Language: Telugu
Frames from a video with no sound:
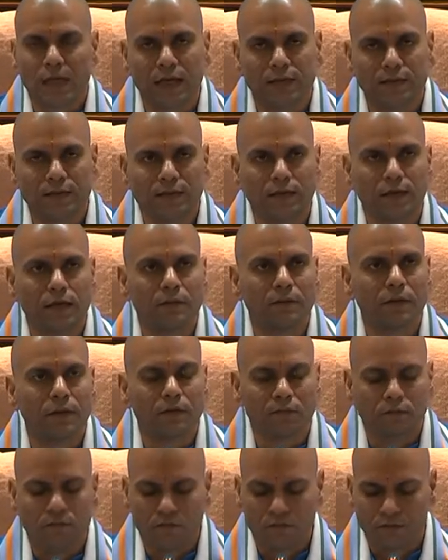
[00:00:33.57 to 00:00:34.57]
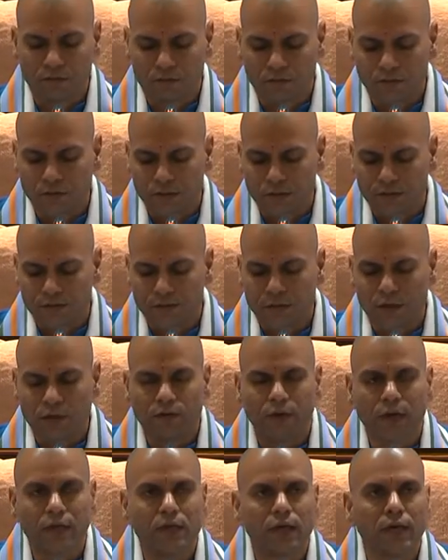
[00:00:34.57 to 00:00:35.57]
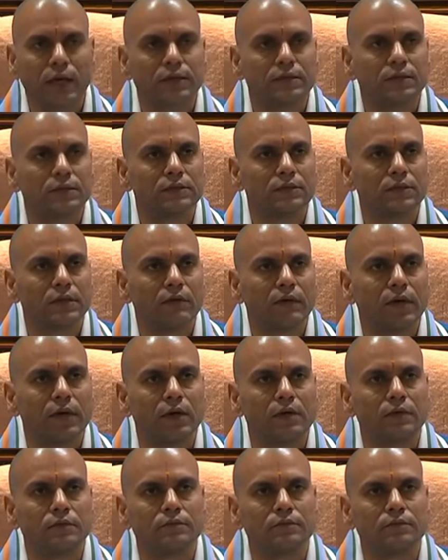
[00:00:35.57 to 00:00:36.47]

గత నెల మనం శ్రీవారి ఆర్జిత్ సేవ